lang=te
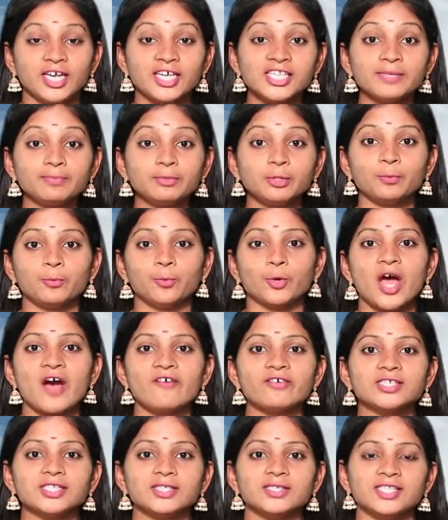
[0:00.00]
ఈజిప్ట్
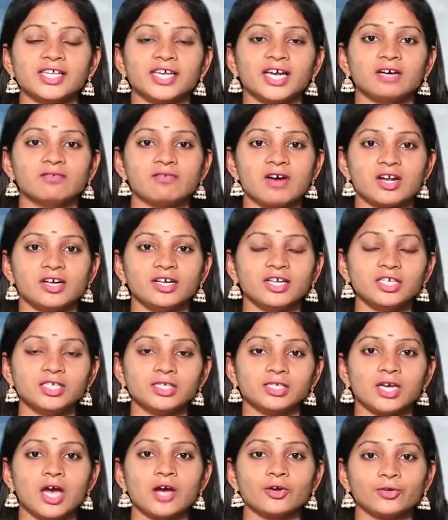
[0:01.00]
పురావస్తు శాఖ వారిని
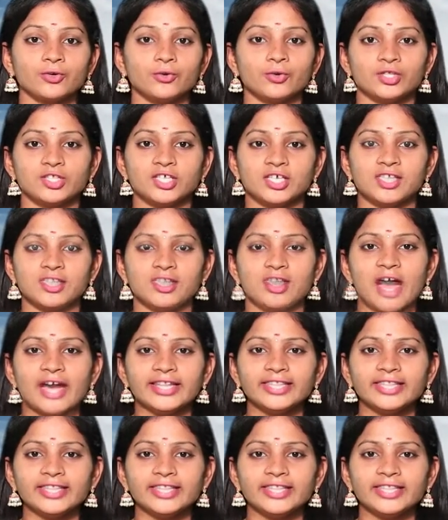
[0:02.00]
షాక్ గురిచేసి